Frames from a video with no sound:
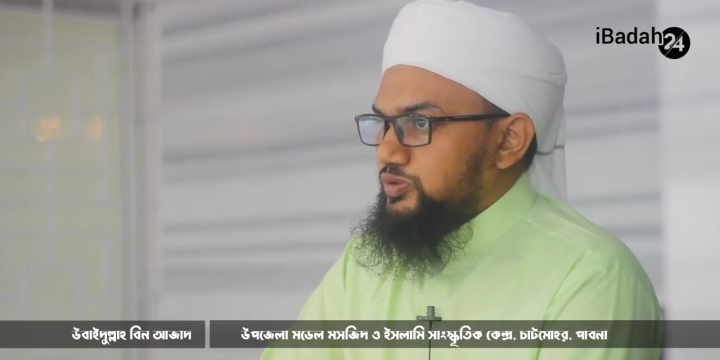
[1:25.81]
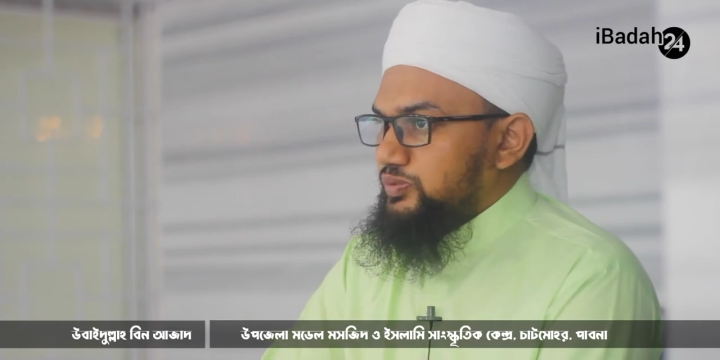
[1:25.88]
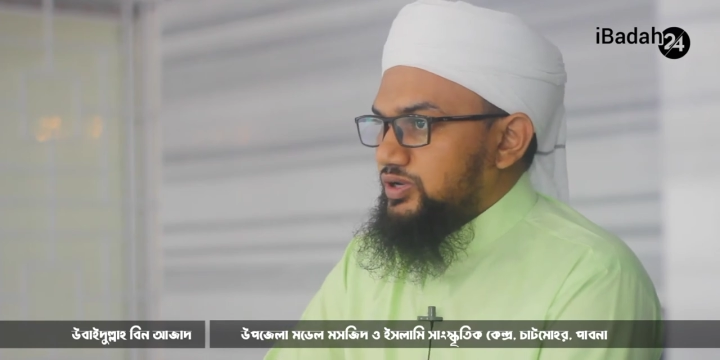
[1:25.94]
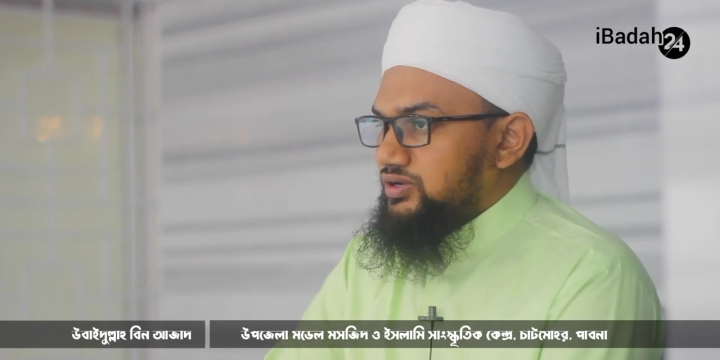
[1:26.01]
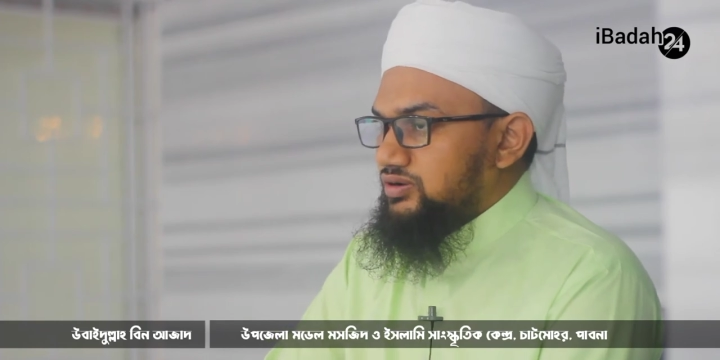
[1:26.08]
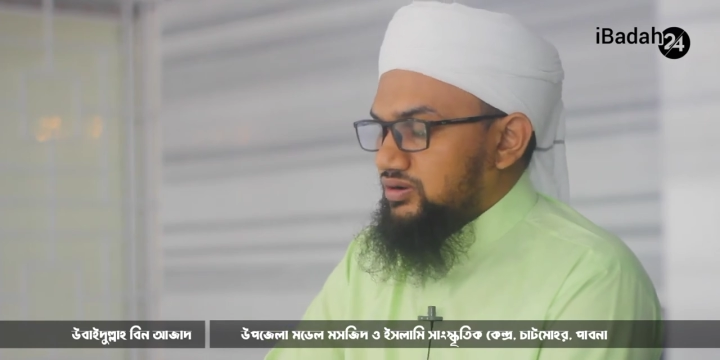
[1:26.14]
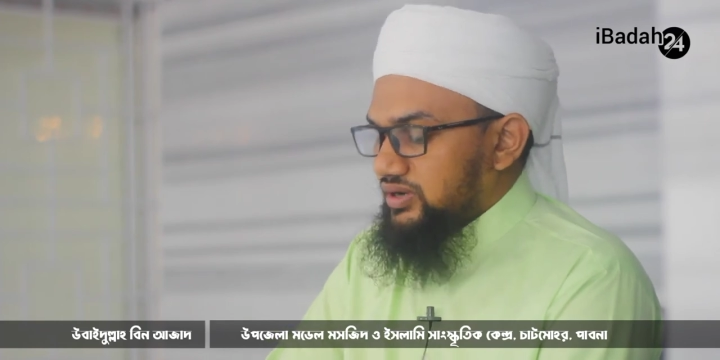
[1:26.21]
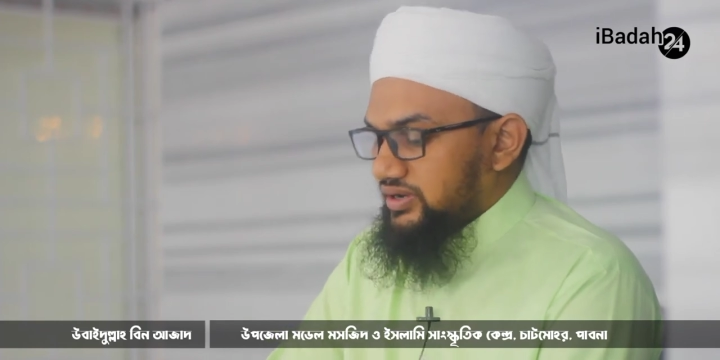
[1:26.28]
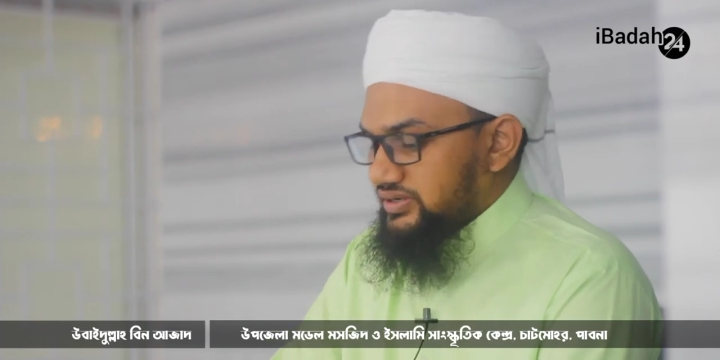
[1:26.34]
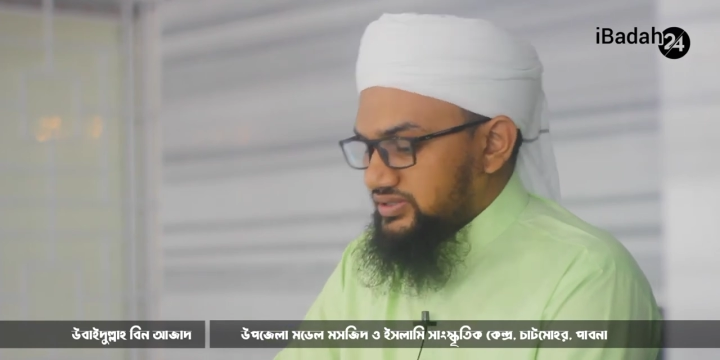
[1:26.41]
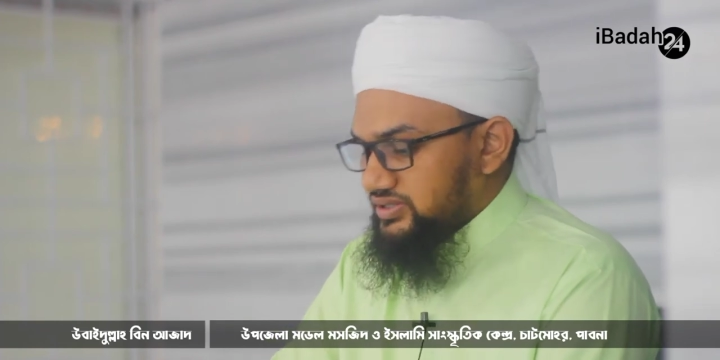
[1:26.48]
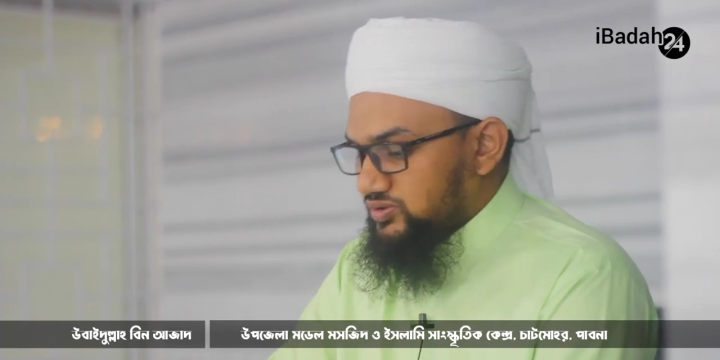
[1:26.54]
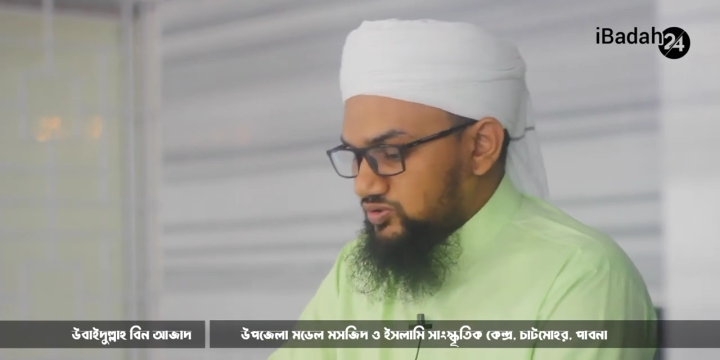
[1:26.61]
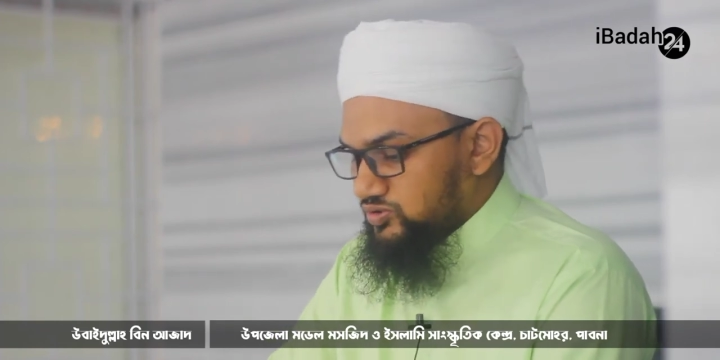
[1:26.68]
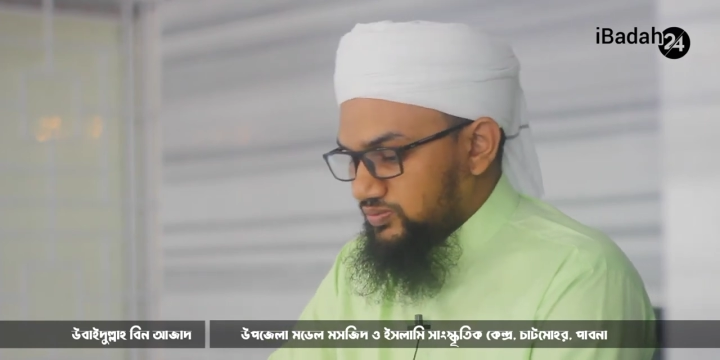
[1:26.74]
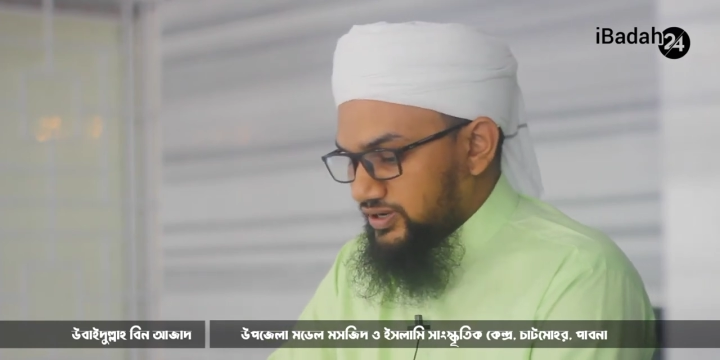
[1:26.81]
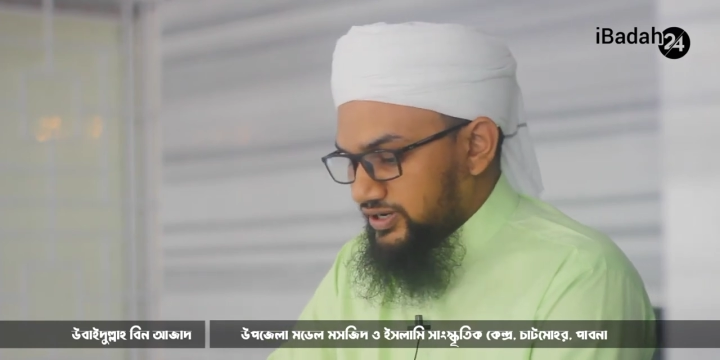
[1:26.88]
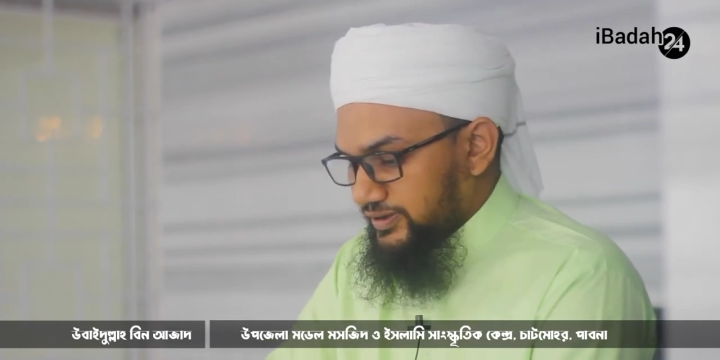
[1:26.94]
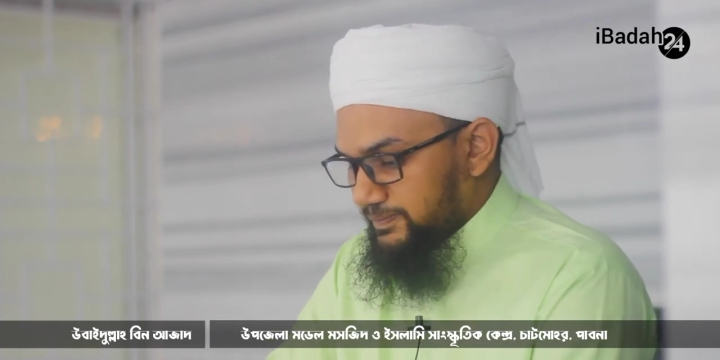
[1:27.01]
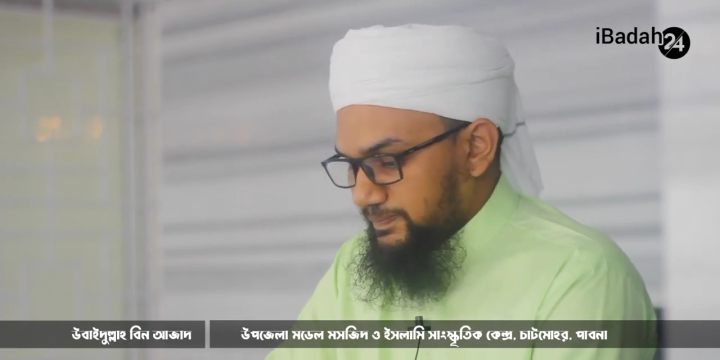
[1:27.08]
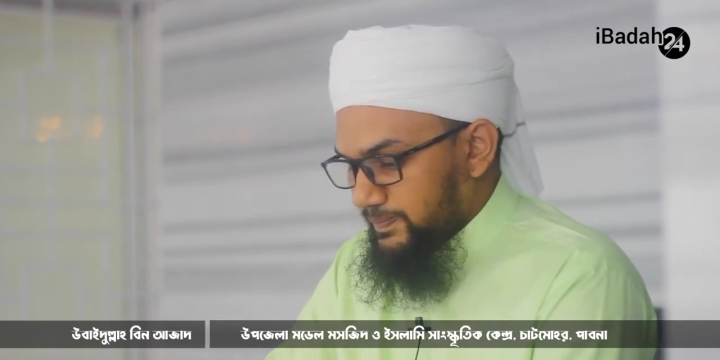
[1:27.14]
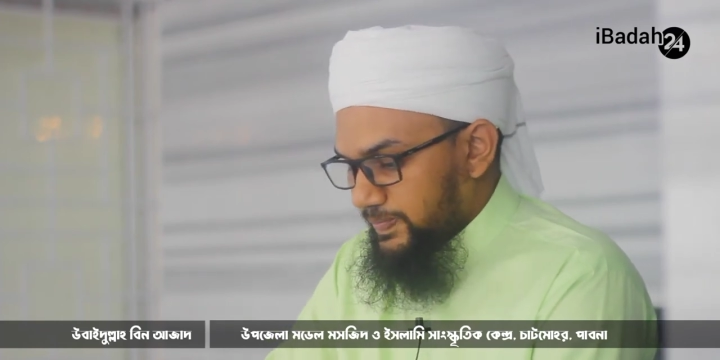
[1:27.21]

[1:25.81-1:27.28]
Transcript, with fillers: জবাই করা এটা কোরবানি